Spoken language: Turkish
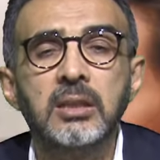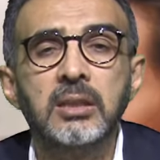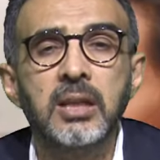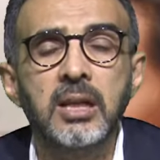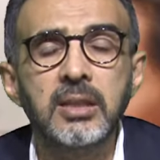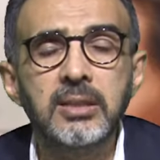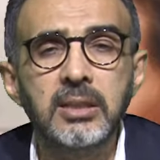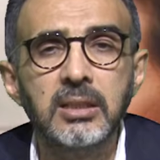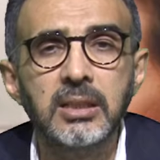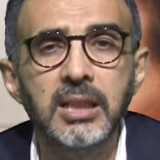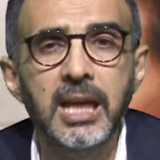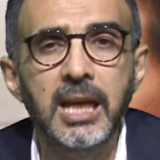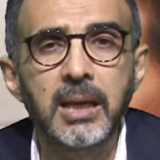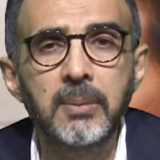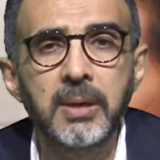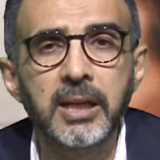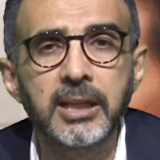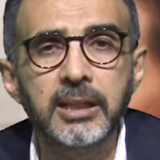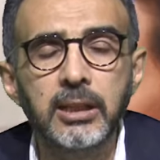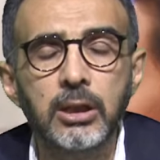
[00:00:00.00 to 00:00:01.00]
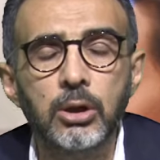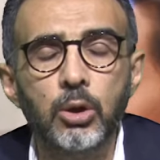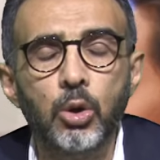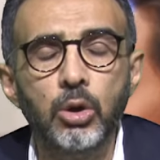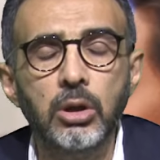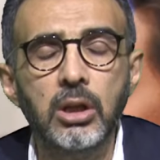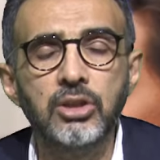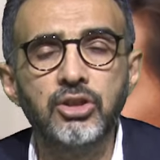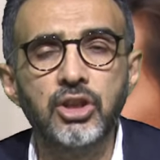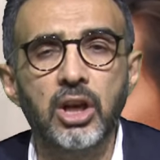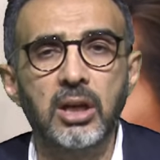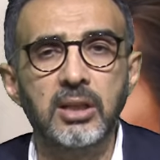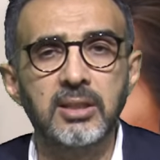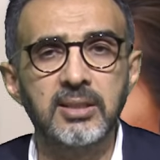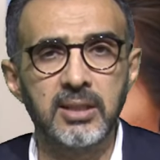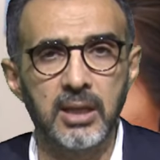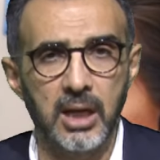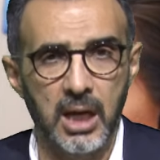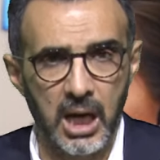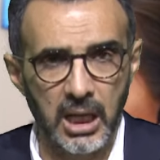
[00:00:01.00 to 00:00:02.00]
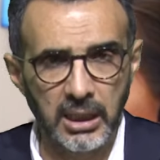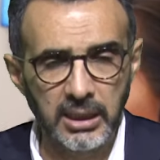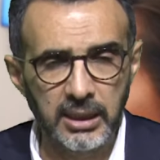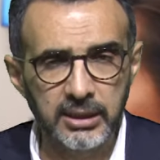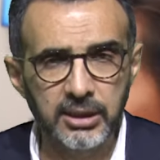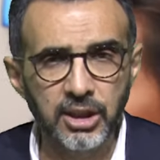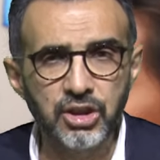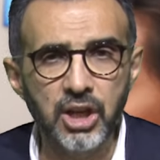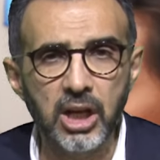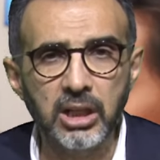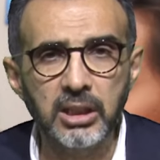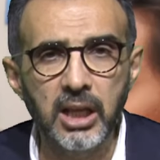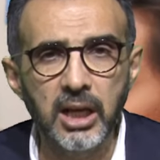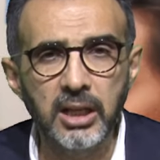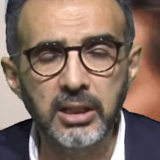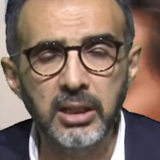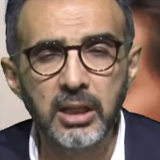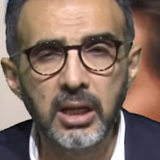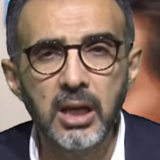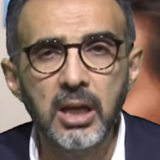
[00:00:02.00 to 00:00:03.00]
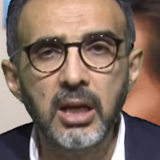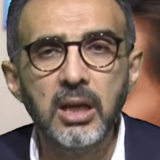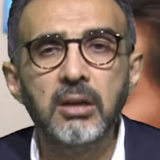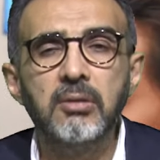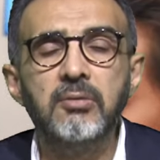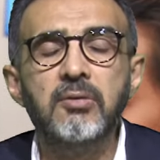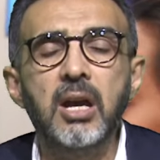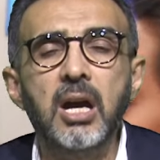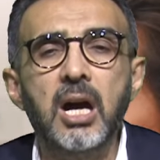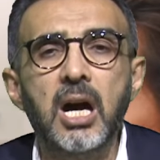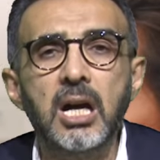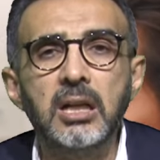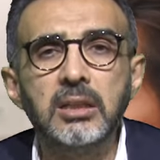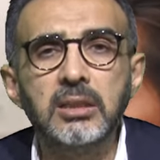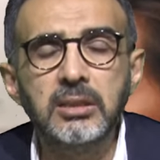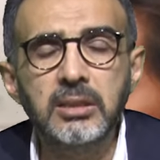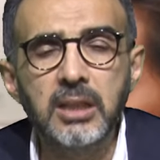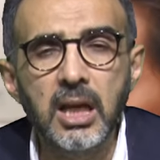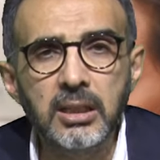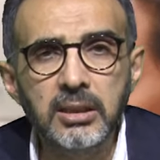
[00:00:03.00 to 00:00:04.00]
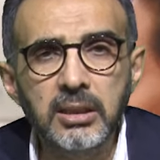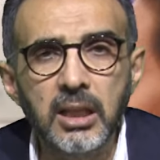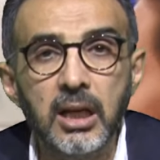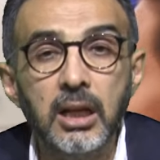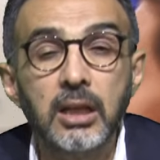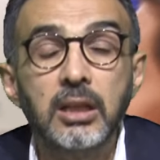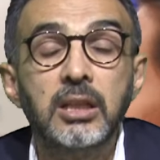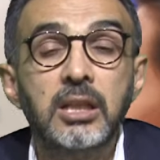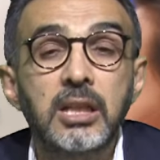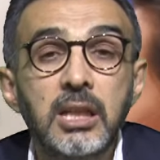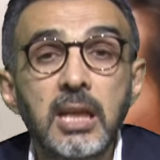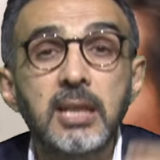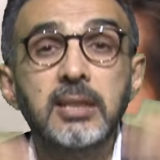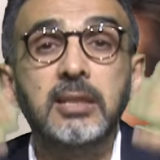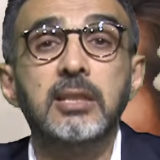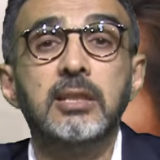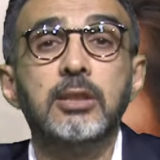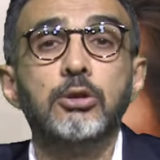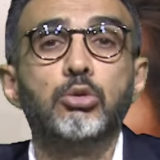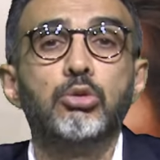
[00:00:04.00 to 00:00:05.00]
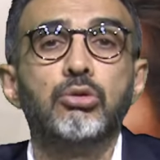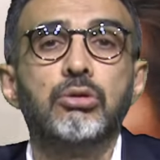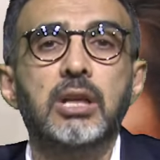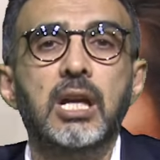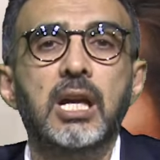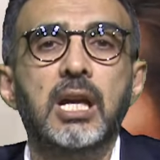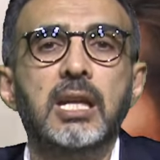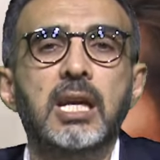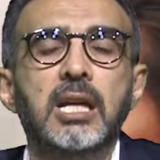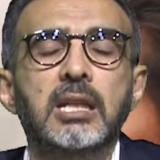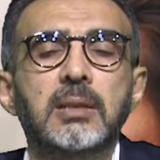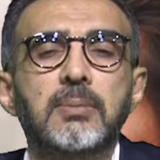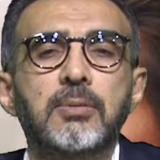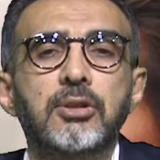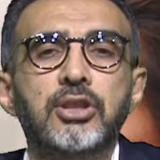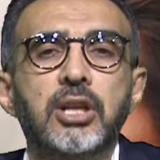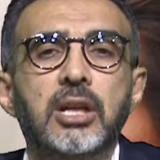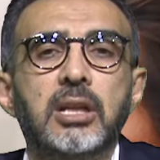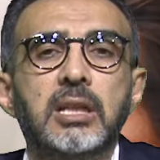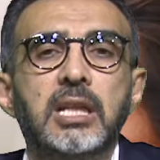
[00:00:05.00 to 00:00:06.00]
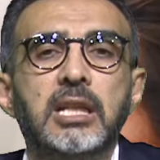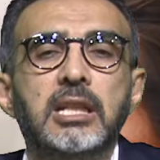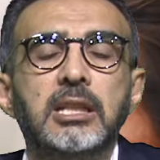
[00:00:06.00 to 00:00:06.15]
nasıl emekli olacağınızı anlatacaklar ve ardından da yine sizin Türkiye'ye herhangi bir şekilde